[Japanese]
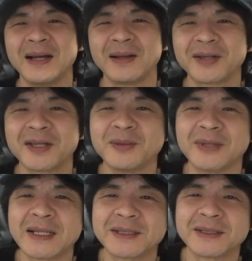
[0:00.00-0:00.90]
あの気
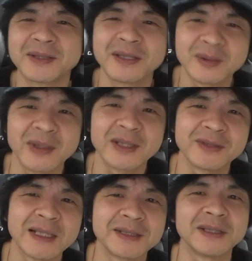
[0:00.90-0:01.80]
分な気分悪
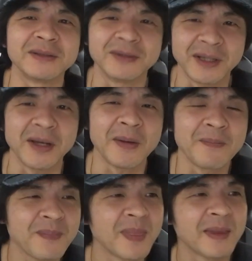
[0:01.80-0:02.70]
くなっちゃうんで
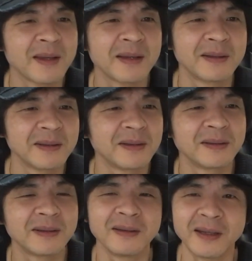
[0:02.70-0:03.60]

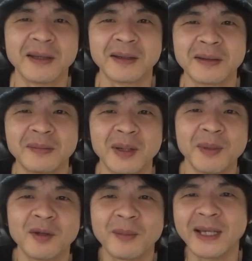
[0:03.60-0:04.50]
ね、まあ、
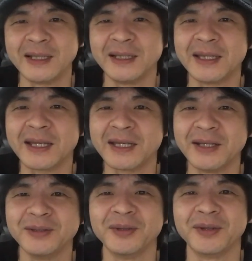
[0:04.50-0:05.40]
目の前に敵
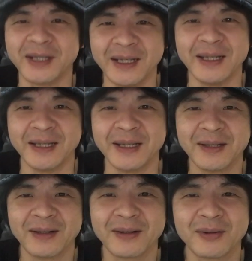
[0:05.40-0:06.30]
いるのに
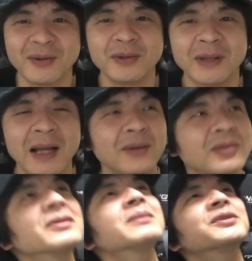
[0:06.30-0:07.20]
こうあの
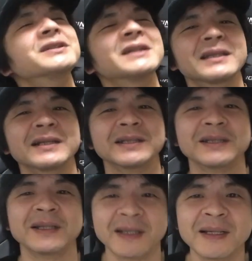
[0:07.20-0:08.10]
上向いちゃったり
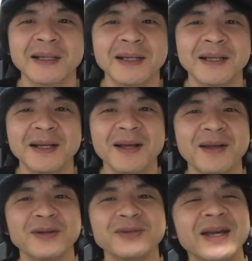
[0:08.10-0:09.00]
してね
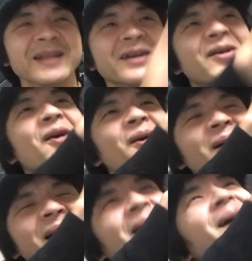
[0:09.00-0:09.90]
上に
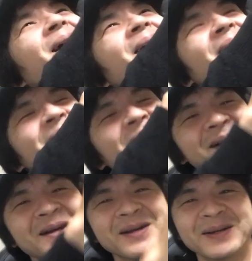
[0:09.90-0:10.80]
こ
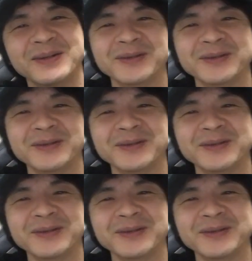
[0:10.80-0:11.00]
う